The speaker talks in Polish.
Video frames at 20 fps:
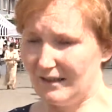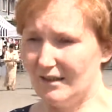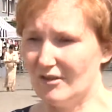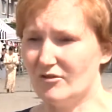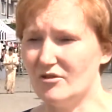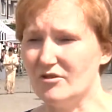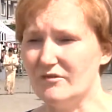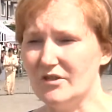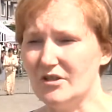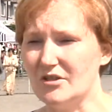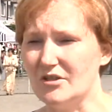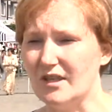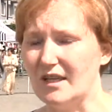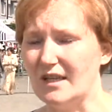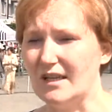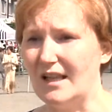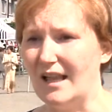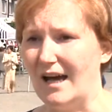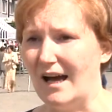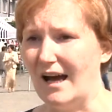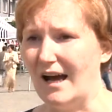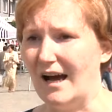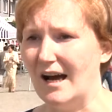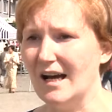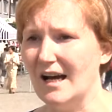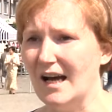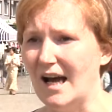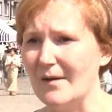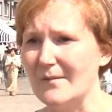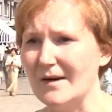Oczywiście dla
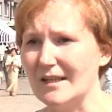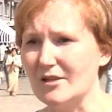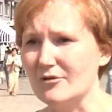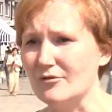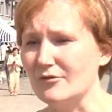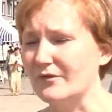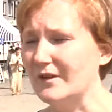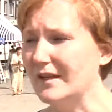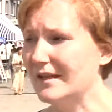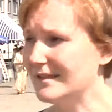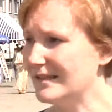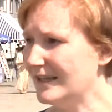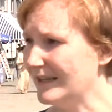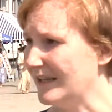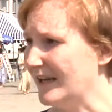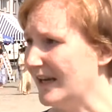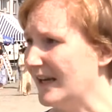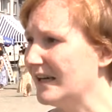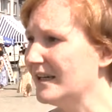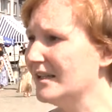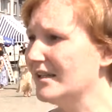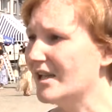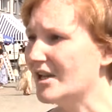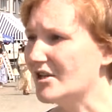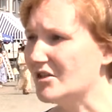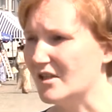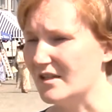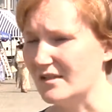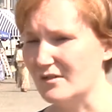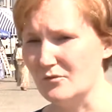amatorów jedzenia
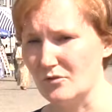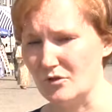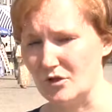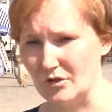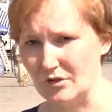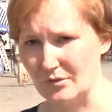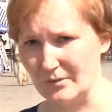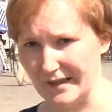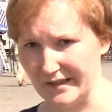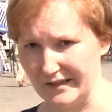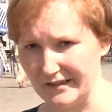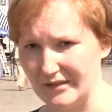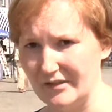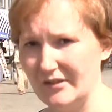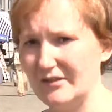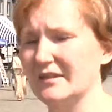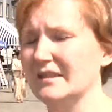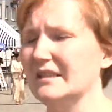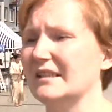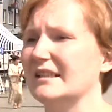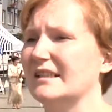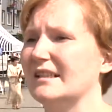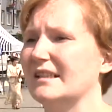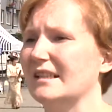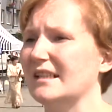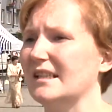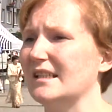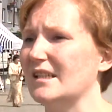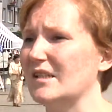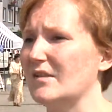też jest dużo dobrego.
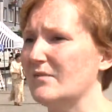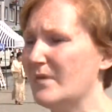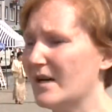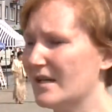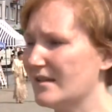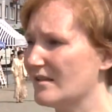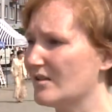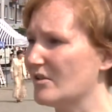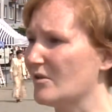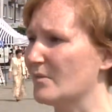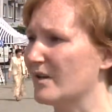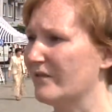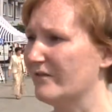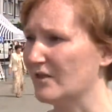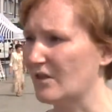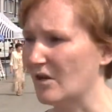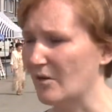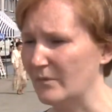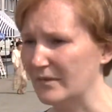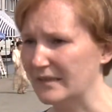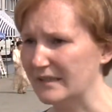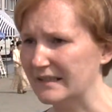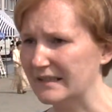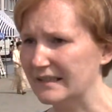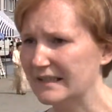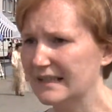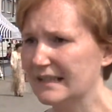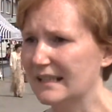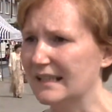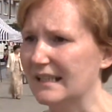bardzo dobre wyroby
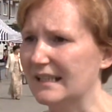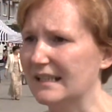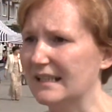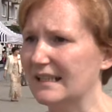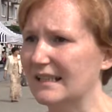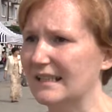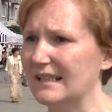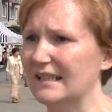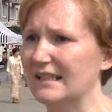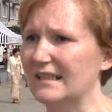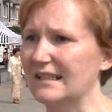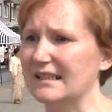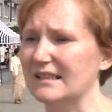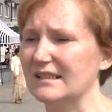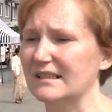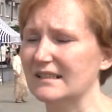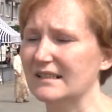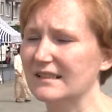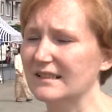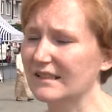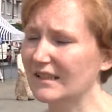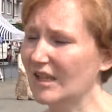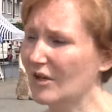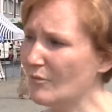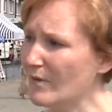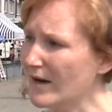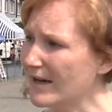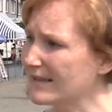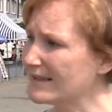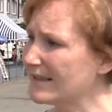z
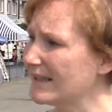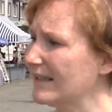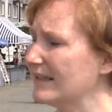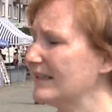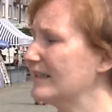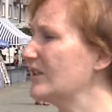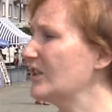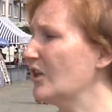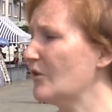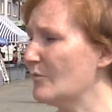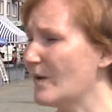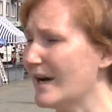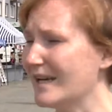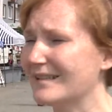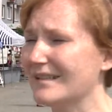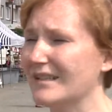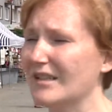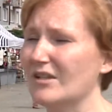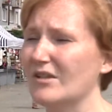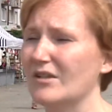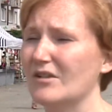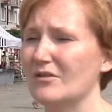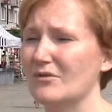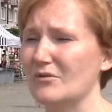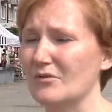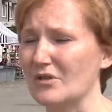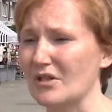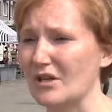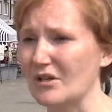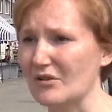kiełbaski
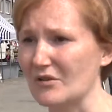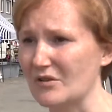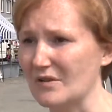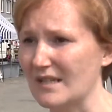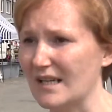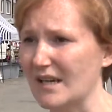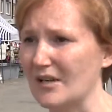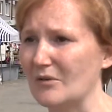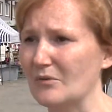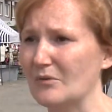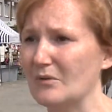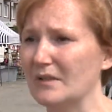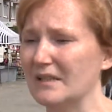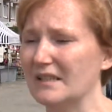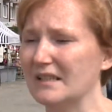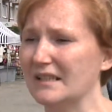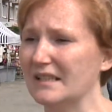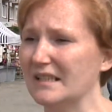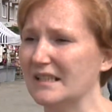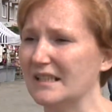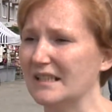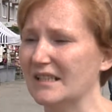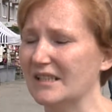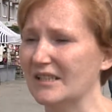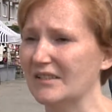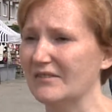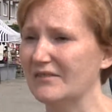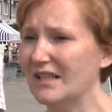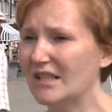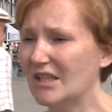różnego rodzaju
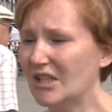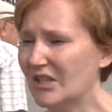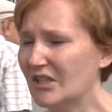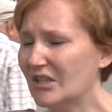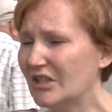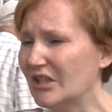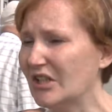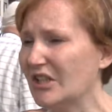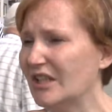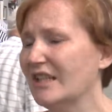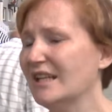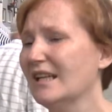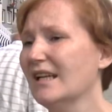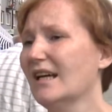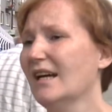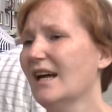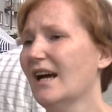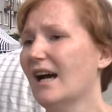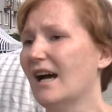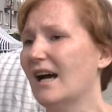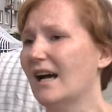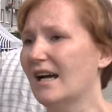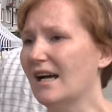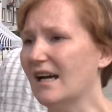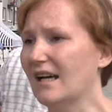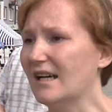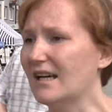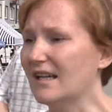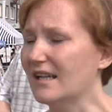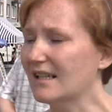wędlinki.
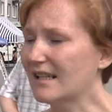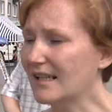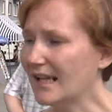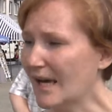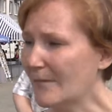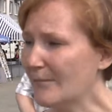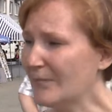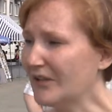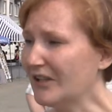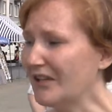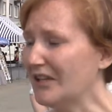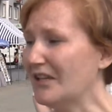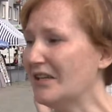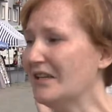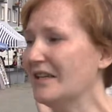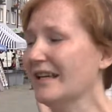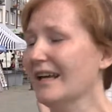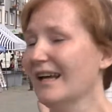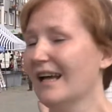E, chlebki,